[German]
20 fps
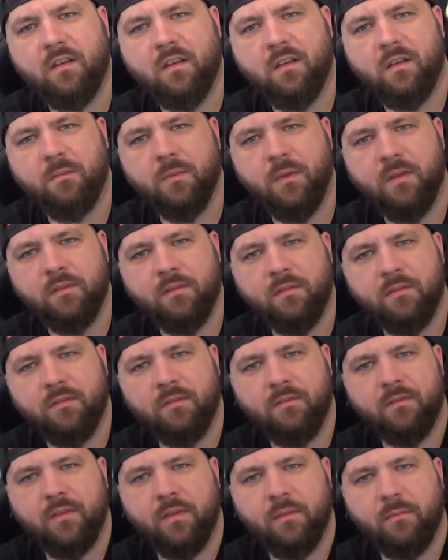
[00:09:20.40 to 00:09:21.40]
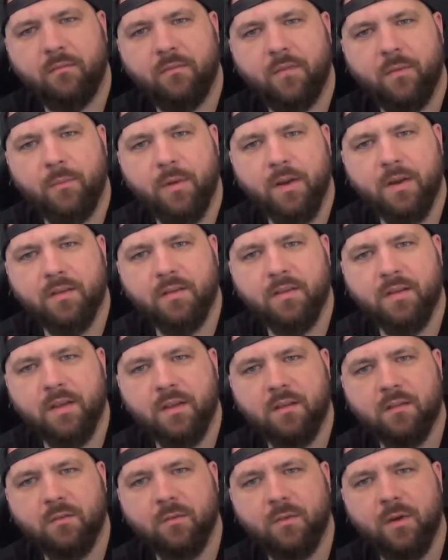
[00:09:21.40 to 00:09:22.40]
Ich meine, wenn, wenn man das
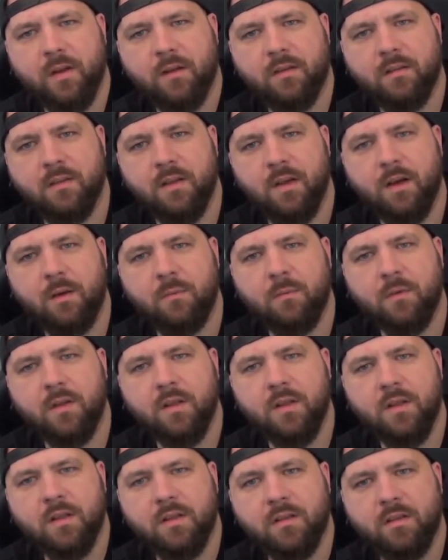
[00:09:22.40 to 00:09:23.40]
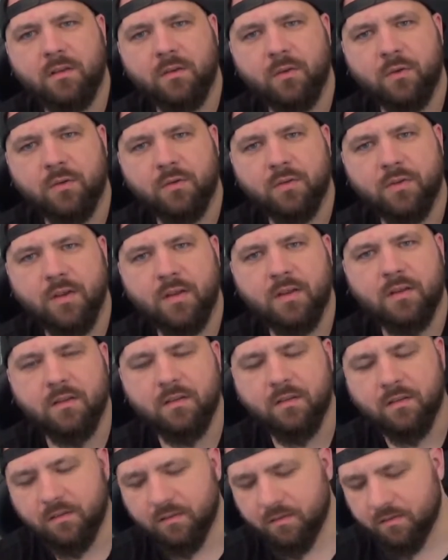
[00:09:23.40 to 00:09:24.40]
direkt so hat, ja, aber die Rückseite
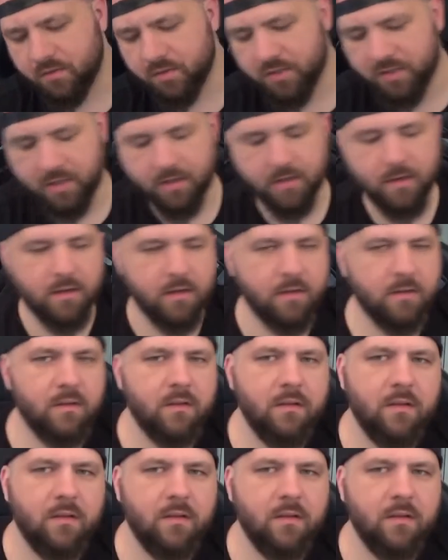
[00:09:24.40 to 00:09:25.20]
ist Standard